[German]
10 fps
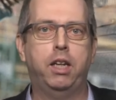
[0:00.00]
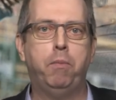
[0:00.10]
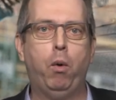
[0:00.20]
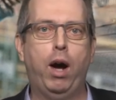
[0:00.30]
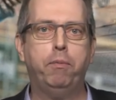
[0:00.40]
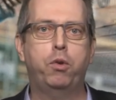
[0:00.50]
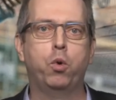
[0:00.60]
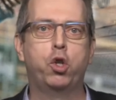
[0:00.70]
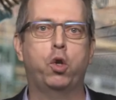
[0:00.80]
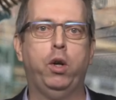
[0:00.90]
Die
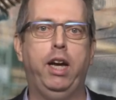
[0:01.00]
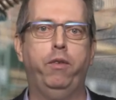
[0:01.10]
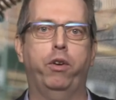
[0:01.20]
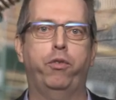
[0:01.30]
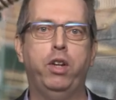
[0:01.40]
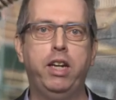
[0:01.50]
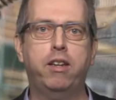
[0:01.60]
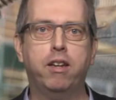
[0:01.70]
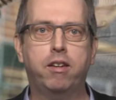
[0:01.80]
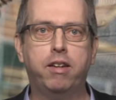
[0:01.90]
Bauabzugssteuer
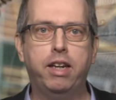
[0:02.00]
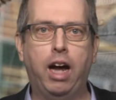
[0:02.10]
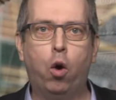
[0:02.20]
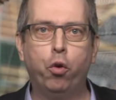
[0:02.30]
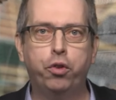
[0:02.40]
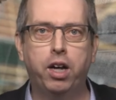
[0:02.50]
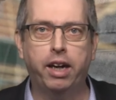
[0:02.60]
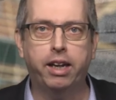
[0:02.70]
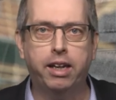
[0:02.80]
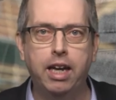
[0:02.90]
verpflichtet den
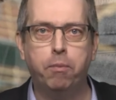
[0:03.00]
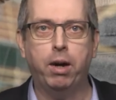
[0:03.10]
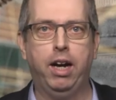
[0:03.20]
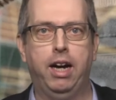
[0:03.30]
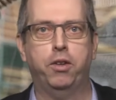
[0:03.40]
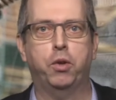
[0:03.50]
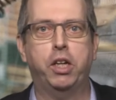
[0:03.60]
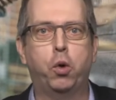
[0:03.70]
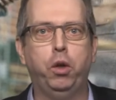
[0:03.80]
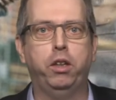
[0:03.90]
Auftraggeber, also
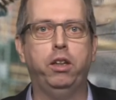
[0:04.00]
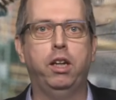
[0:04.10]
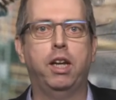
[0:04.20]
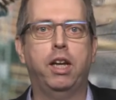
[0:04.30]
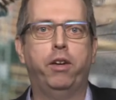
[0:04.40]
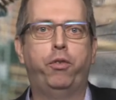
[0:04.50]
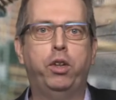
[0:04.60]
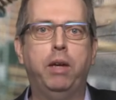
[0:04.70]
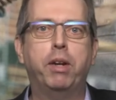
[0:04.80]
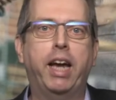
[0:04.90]
den Kunden,
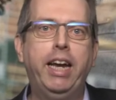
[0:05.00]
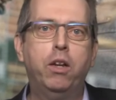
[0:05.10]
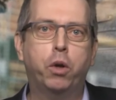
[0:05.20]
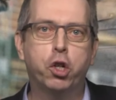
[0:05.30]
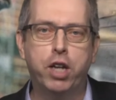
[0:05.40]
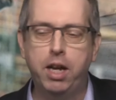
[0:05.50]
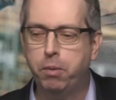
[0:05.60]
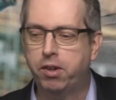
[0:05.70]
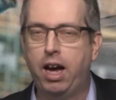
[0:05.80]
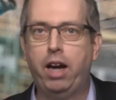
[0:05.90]
vor dem in Rechnung
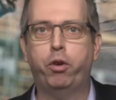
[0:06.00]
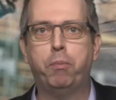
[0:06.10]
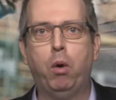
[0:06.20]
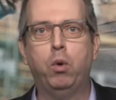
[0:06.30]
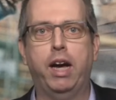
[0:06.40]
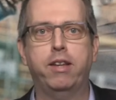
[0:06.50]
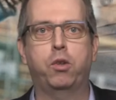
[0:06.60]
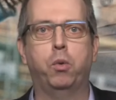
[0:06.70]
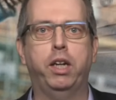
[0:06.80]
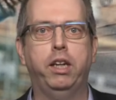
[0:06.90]
gestellten Betrag für
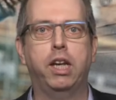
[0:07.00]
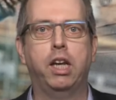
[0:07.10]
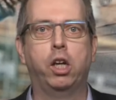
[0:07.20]
Bauleistungen